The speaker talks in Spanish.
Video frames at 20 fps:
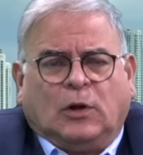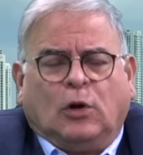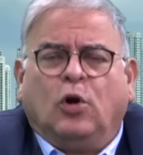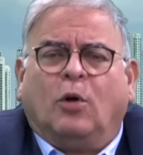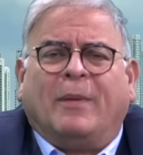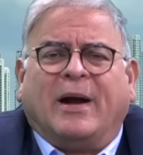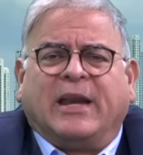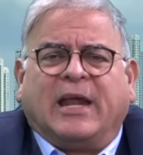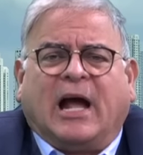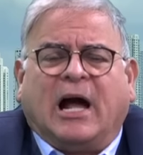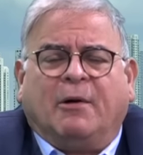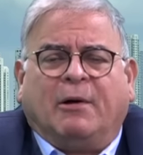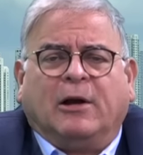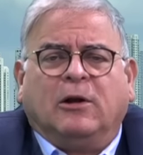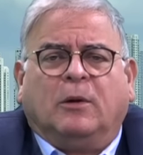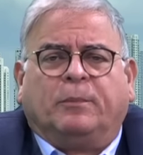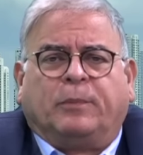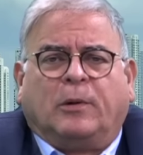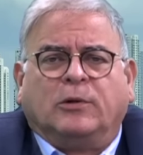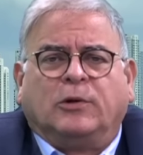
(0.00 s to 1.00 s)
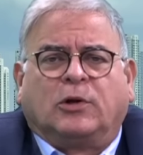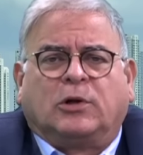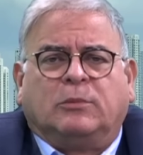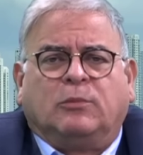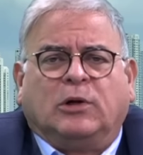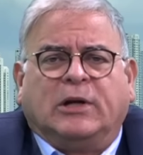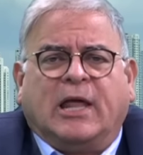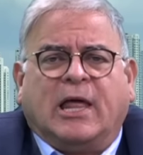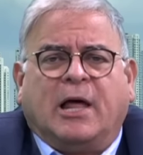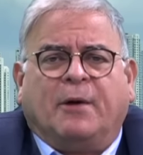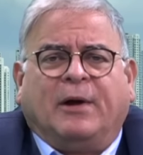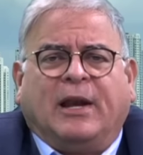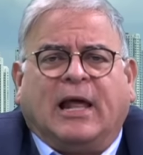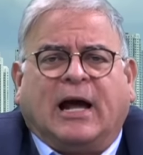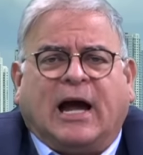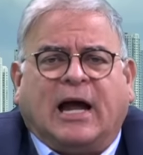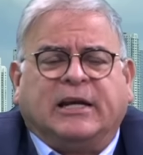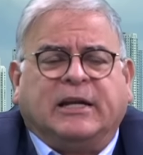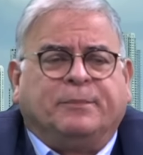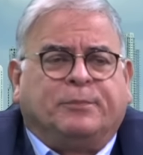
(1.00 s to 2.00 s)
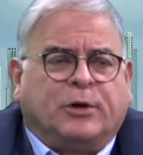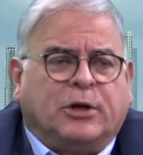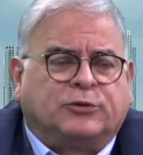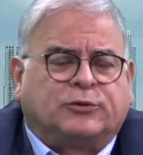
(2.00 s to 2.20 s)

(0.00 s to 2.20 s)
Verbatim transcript: lo manejaba Leopoldo como le daba la gana y